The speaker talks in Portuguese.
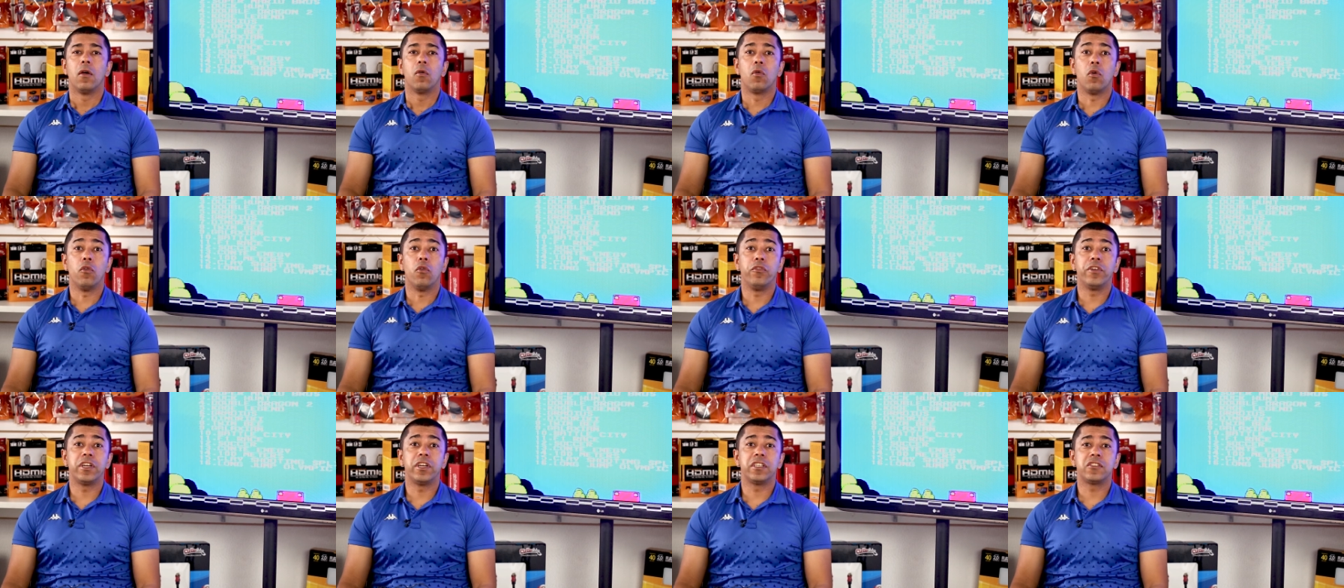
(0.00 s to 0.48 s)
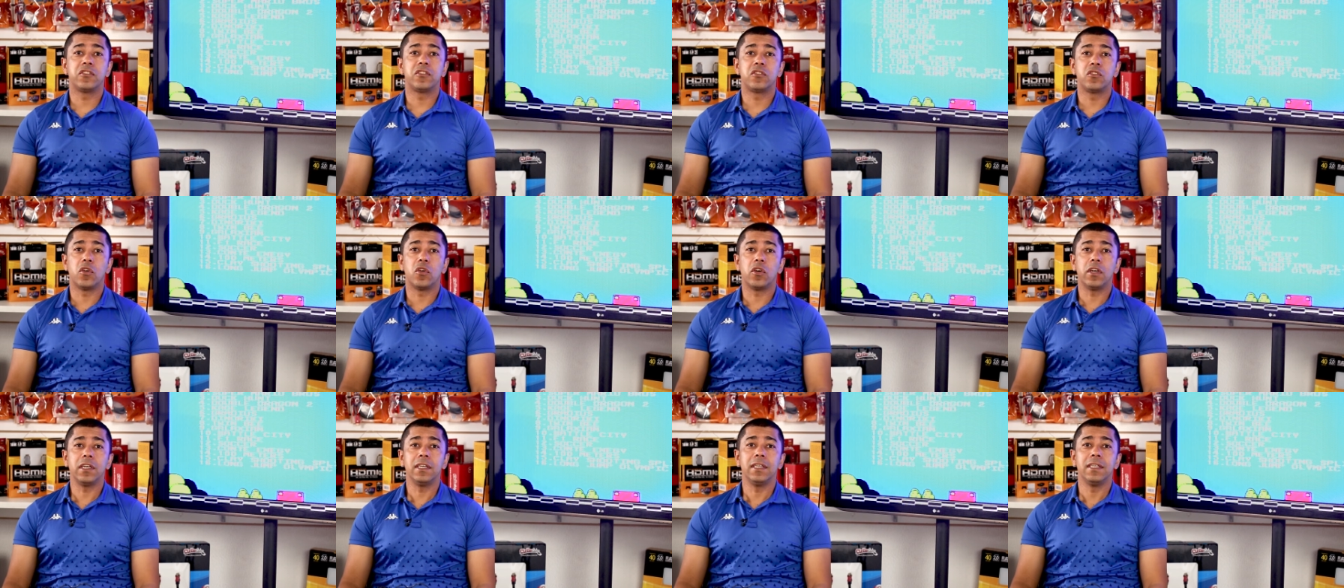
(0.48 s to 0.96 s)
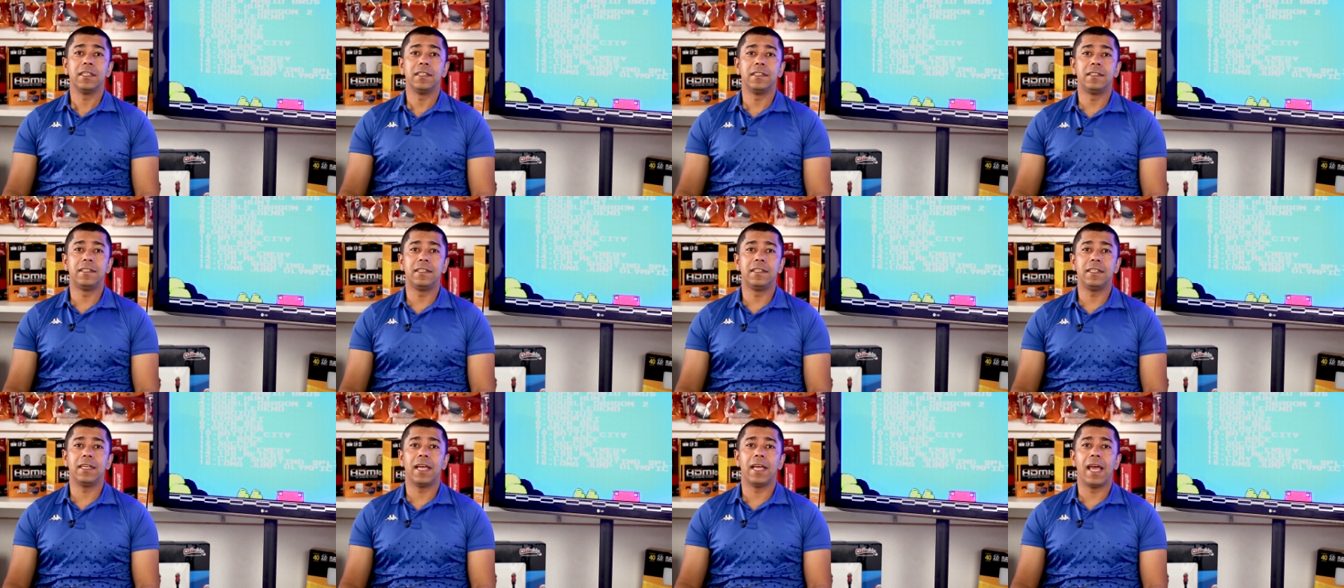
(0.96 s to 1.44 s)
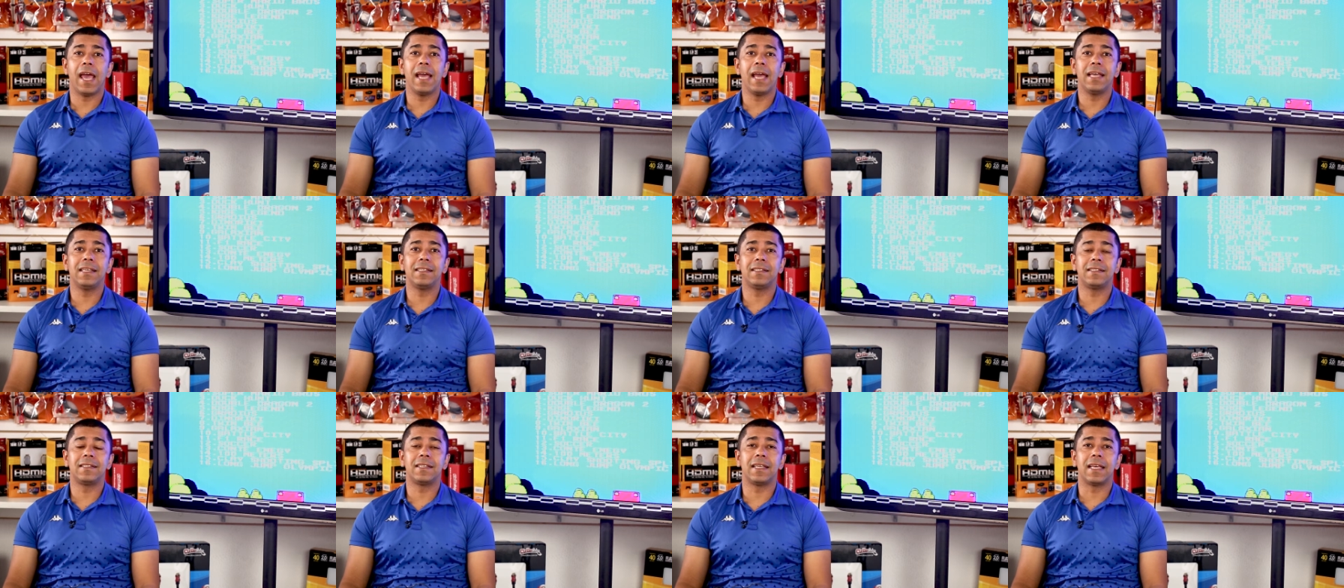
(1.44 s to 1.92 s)
Conversor de
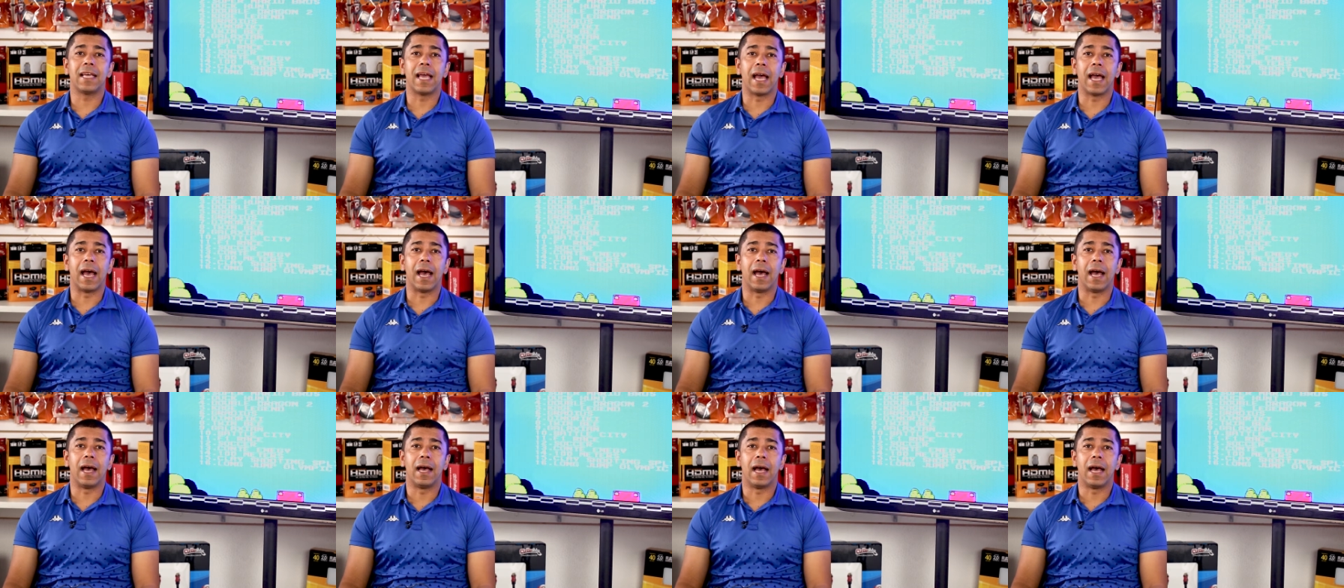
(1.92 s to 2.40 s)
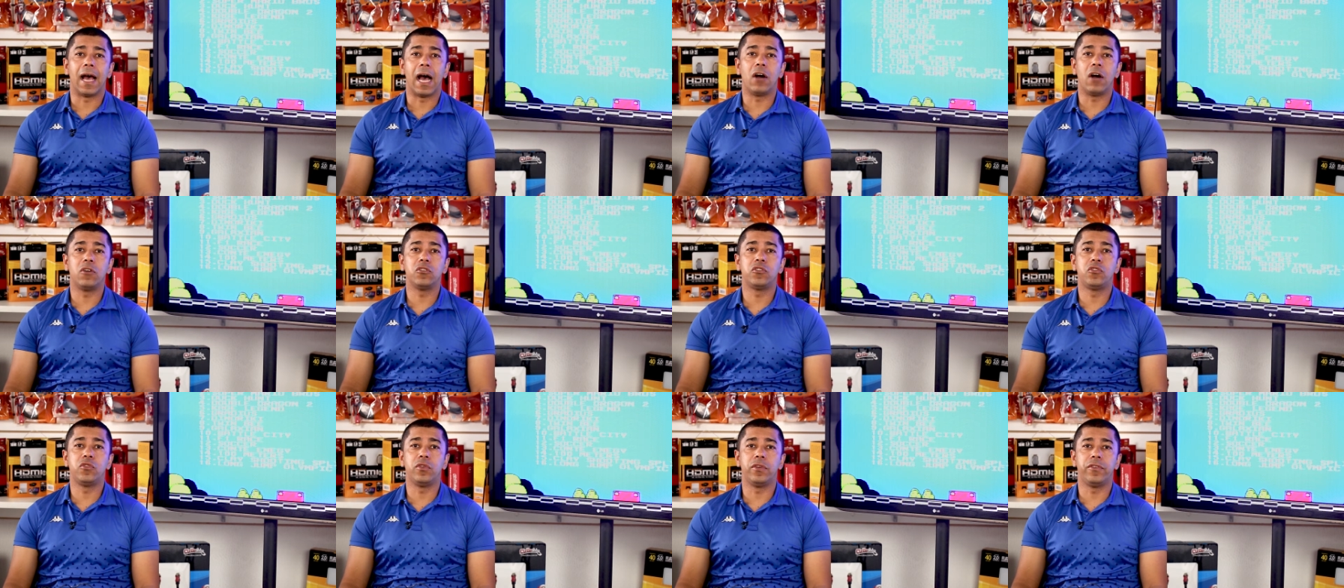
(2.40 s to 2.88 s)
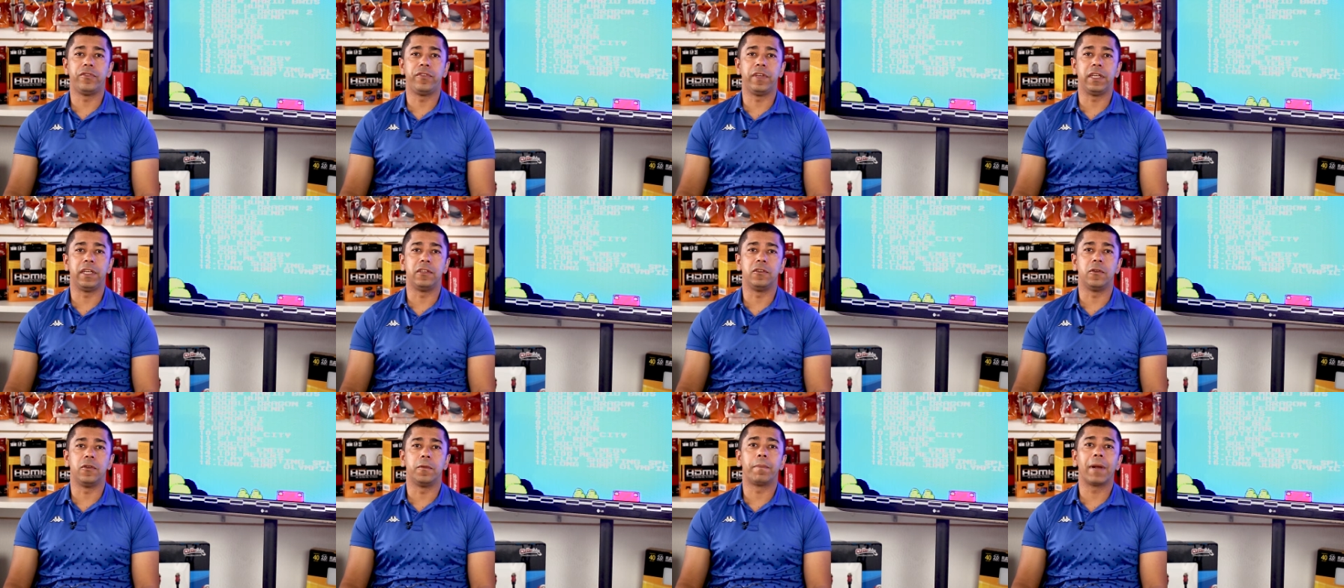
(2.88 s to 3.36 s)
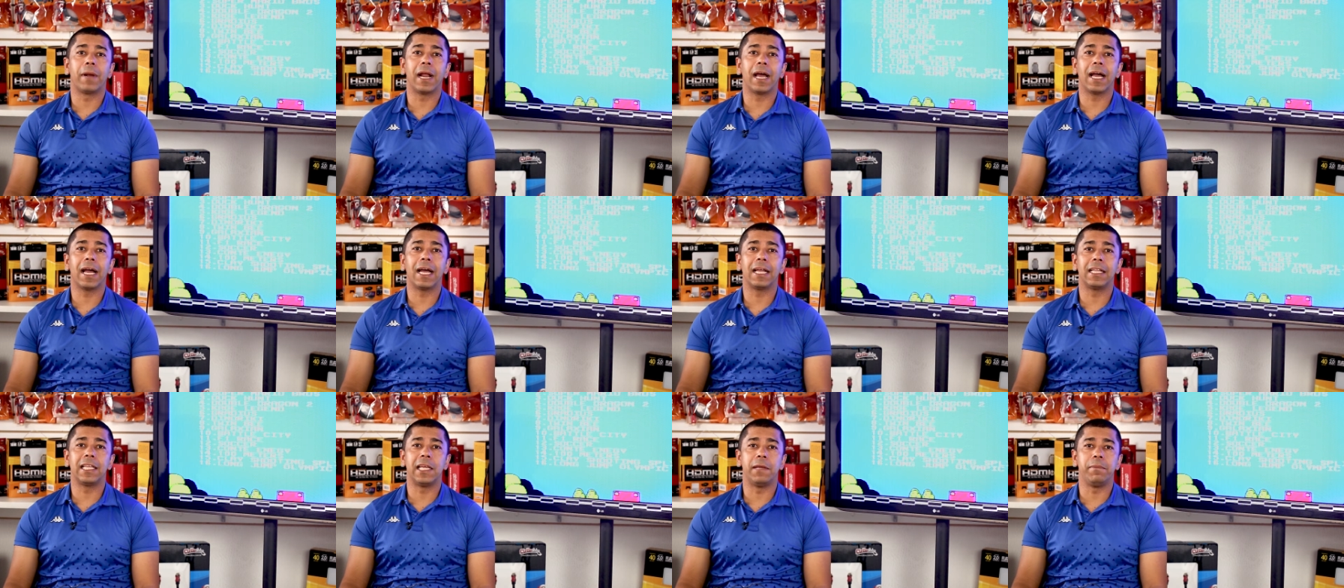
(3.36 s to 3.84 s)
RCA, áudio e vídeo para
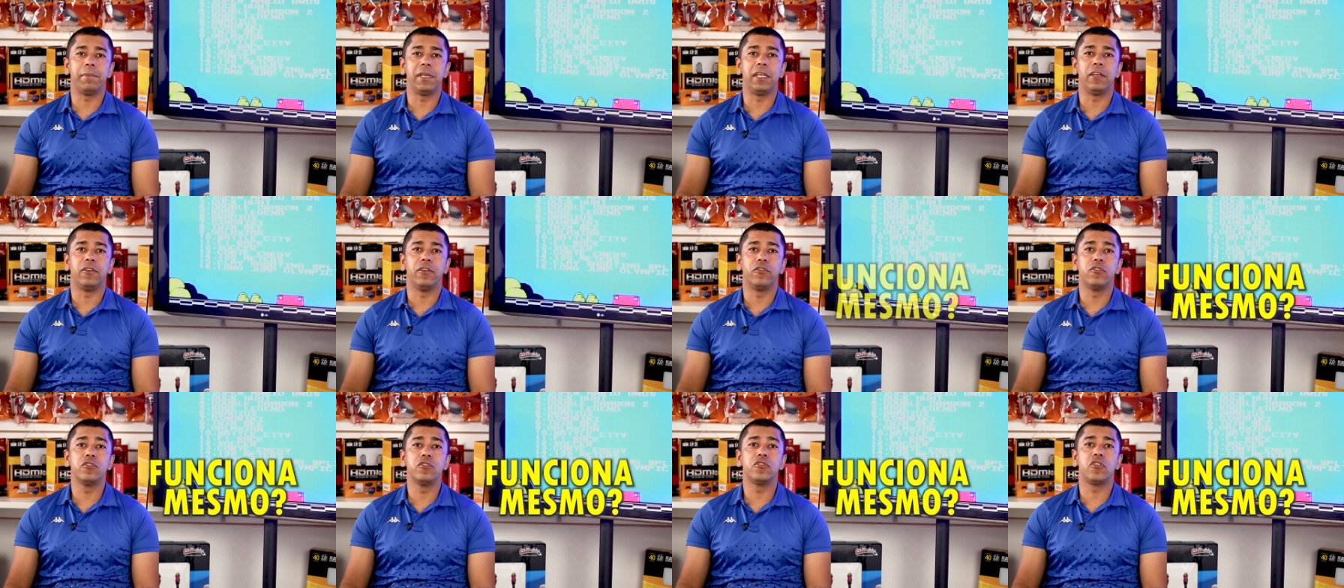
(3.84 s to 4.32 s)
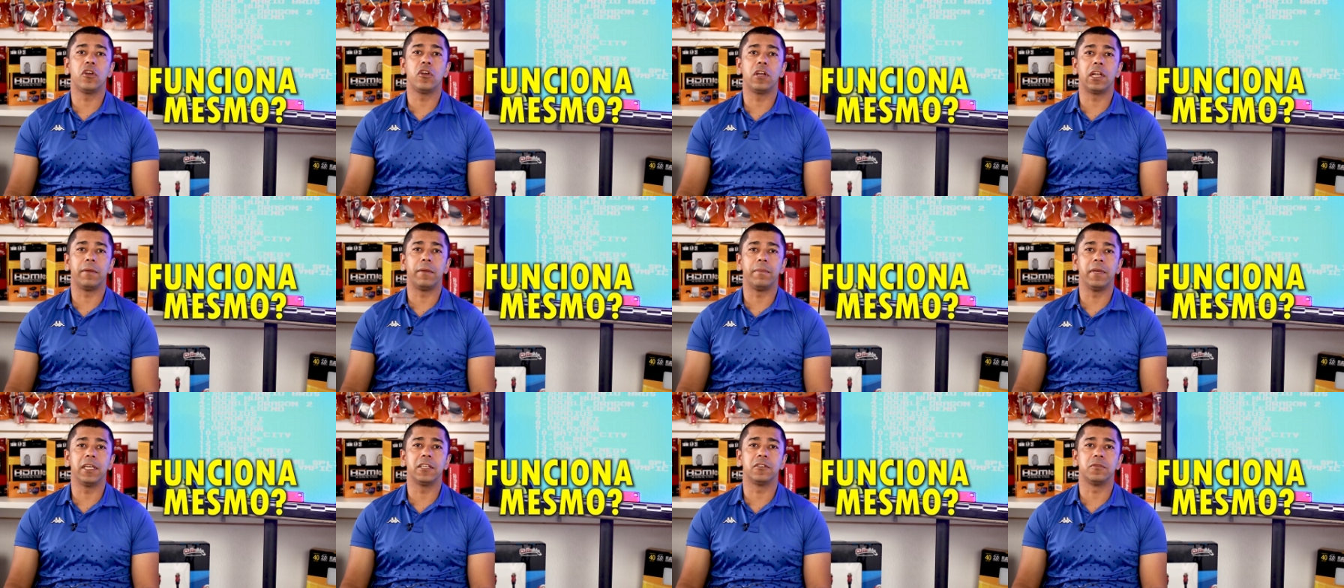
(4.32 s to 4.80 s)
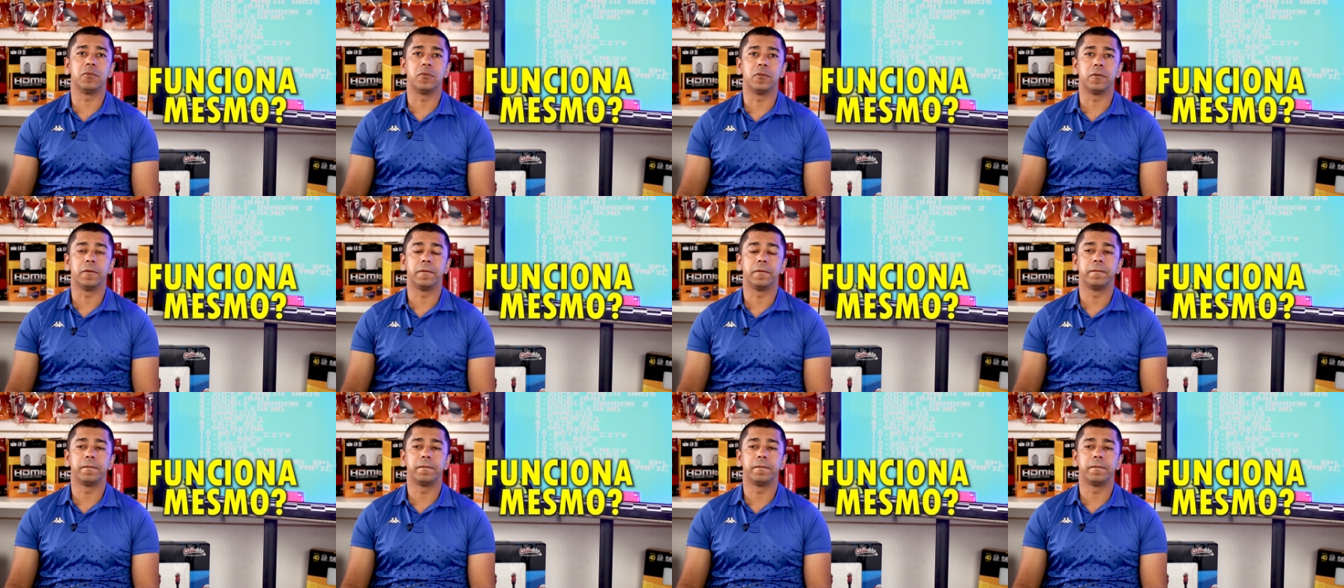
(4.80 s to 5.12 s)
HDMI, funciona mesmo?